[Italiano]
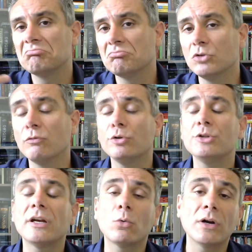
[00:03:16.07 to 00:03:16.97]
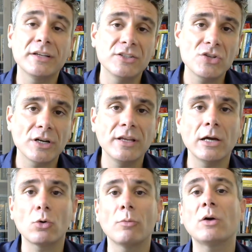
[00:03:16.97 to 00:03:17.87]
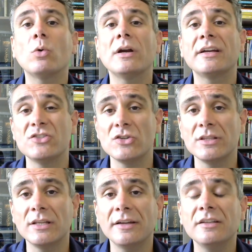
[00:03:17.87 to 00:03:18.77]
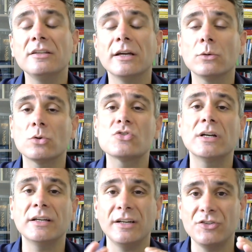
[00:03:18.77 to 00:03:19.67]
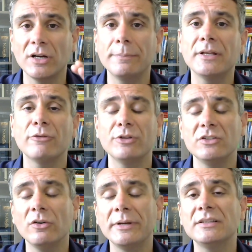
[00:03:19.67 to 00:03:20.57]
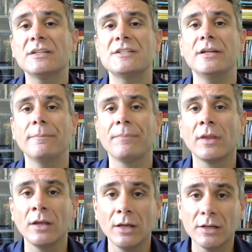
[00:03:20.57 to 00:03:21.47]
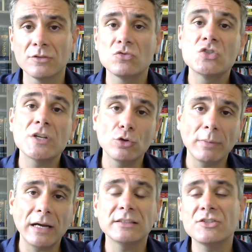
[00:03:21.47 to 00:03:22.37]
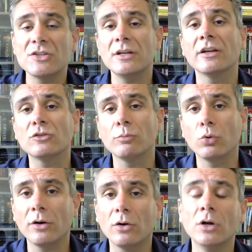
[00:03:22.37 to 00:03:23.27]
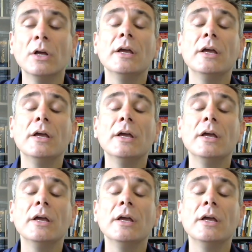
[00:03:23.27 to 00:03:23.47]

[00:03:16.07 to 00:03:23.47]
non voglio dire qualche decina di euro, ma qualche centinaia di euro già riesce a capire effettivamente se c'è domanda, c'è richiesto oppure no.